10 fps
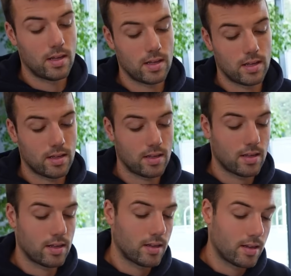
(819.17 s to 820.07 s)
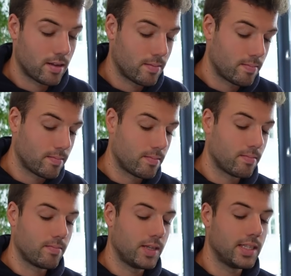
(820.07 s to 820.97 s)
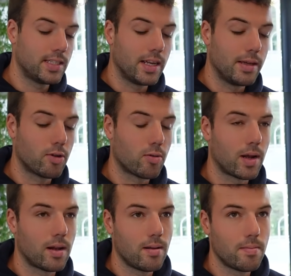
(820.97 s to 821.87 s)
Welches wird's? Ähm, wie hieß die Liebe nochmal?